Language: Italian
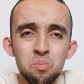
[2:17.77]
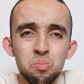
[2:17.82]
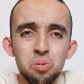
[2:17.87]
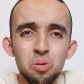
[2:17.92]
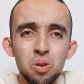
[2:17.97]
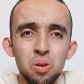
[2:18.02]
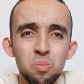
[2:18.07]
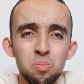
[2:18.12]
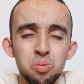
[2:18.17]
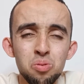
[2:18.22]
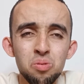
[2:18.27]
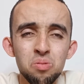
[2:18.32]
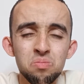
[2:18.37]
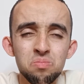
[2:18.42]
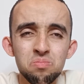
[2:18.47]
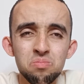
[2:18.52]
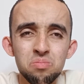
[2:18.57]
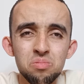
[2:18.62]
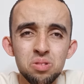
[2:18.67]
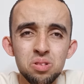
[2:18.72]
poi
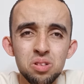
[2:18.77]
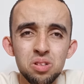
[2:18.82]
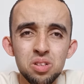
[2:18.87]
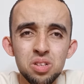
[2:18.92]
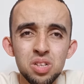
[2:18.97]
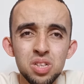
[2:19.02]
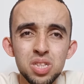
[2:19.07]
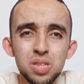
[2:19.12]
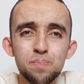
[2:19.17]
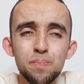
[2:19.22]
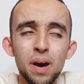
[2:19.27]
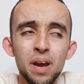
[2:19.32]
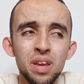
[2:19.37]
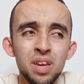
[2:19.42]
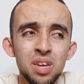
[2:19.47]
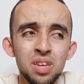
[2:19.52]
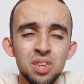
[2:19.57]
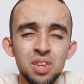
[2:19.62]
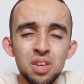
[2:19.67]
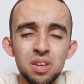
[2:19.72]
boom,
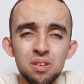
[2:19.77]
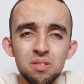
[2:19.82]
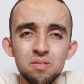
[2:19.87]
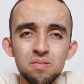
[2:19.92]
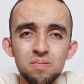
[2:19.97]
spariti.